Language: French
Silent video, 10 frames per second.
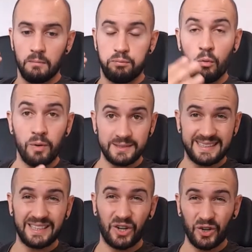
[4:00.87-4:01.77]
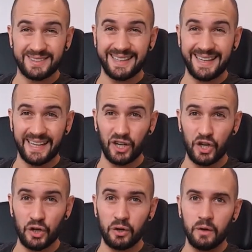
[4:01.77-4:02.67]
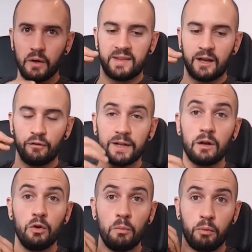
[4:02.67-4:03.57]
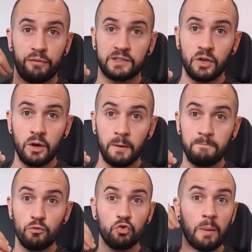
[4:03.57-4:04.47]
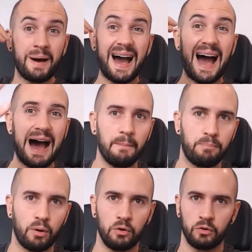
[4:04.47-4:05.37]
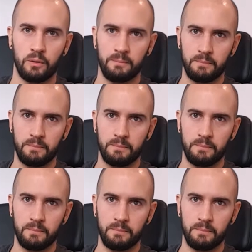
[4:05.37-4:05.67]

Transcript: pour moi, c'est une grosse erreur c'est qu'en fait, le professeur ne doit pas apprendre.